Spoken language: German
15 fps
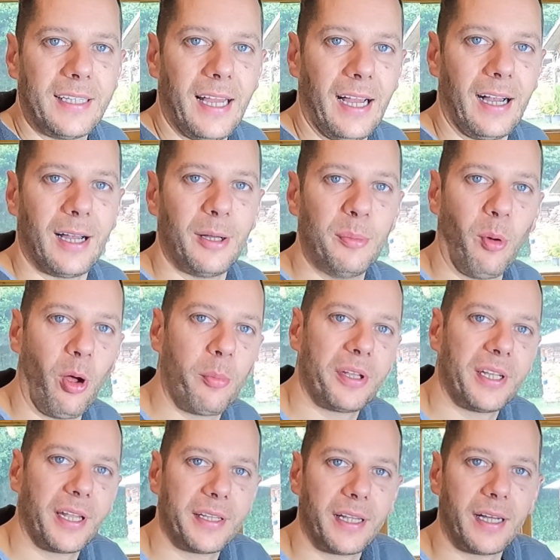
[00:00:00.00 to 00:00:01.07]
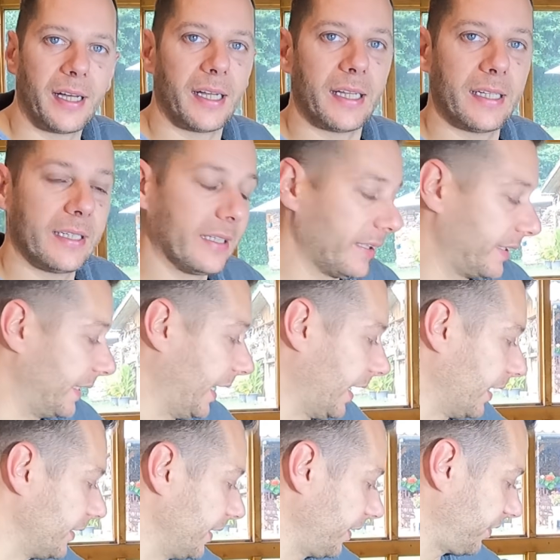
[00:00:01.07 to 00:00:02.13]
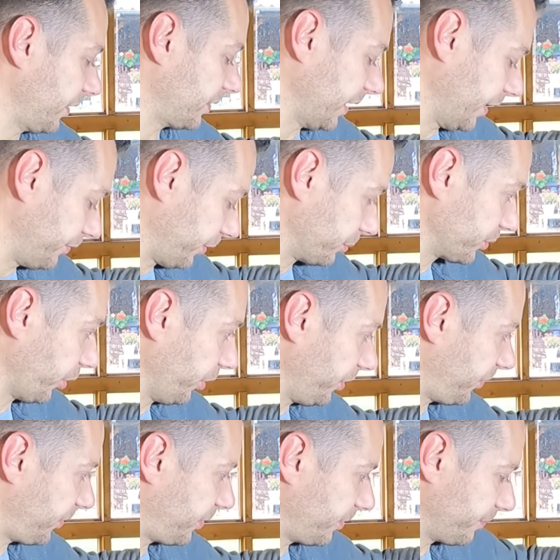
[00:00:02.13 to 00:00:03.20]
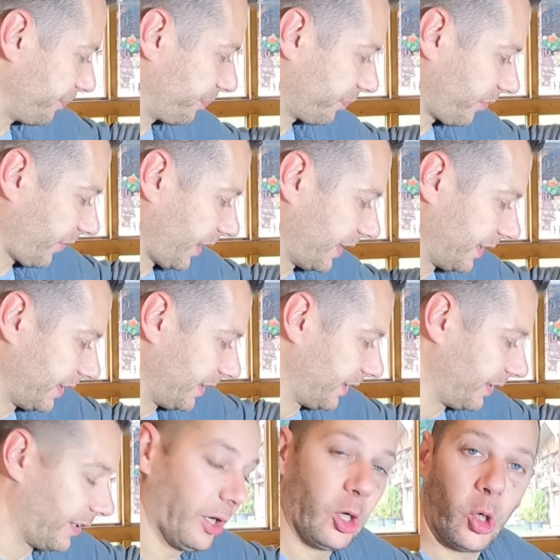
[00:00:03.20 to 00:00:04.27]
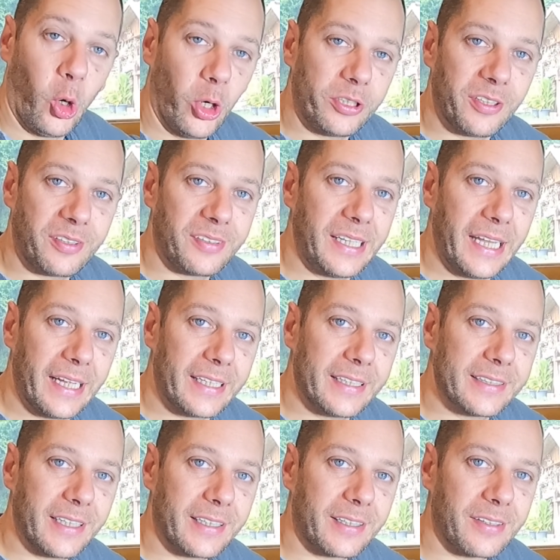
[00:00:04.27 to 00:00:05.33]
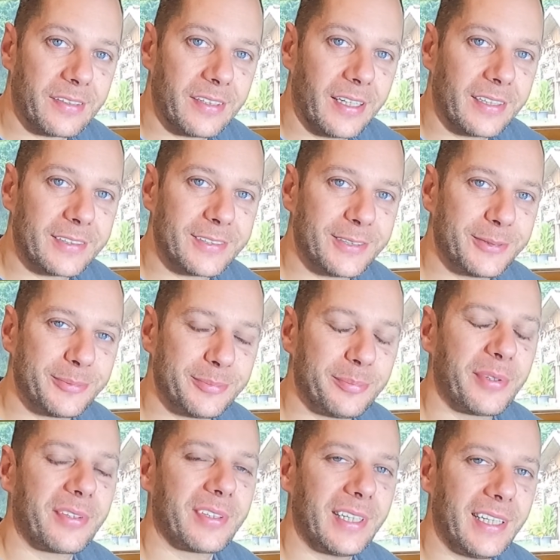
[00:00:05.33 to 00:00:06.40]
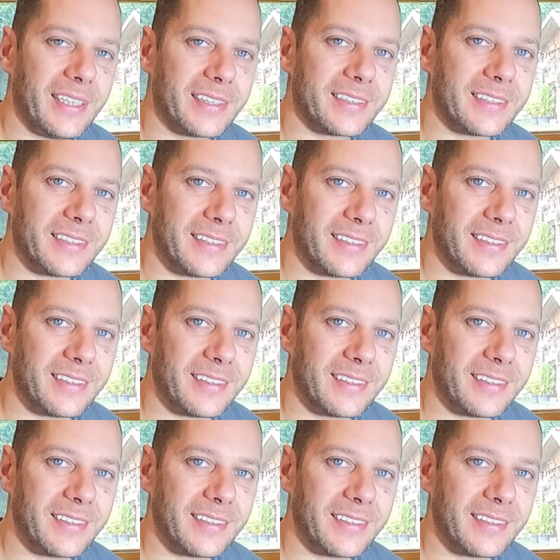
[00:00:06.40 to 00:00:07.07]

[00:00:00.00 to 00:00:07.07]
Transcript: Ja, moin miteinander. Ja, nächster Teil vom Deutz. Heute ist Lehrgeld angesagt. Bis gleich.